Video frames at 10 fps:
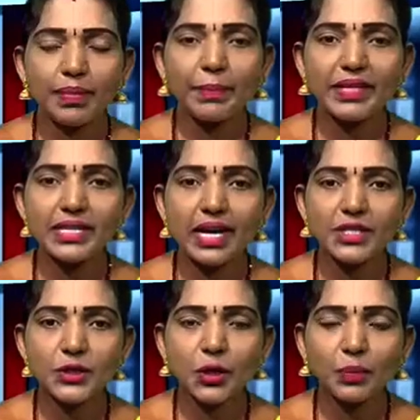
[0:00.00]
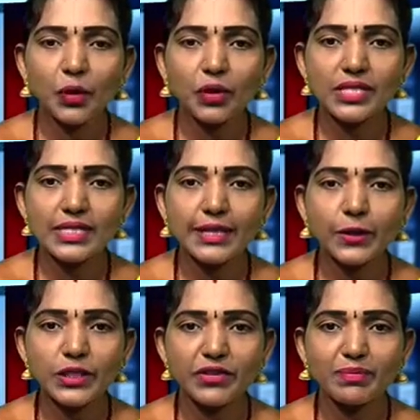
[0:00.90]
ప్రపంచ ఆస్టియోపోరోసిస్
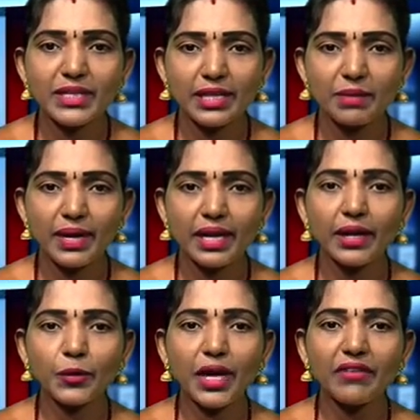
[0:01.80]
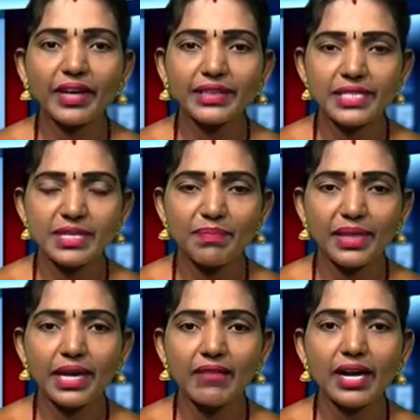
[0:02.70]
దినోత్సవం సందర్భంగా రుయా వైద్య
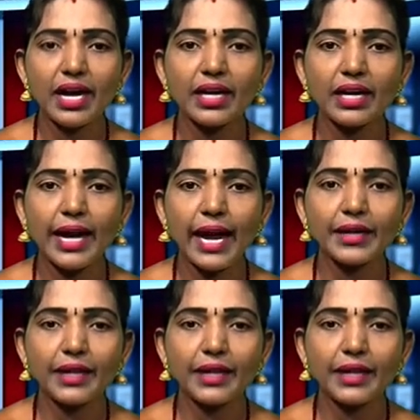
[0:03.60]
సిబ్బంది అవగాహన ర్యాలీ